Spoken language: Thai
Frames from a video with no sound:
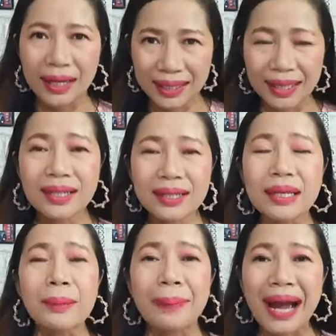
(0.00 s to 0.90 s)
คิดถึ
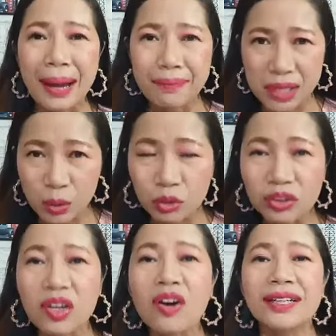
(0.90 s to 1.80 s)
งภาพที่คุณ
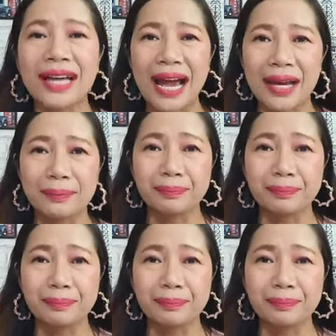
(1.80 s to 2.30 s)
ต้องการ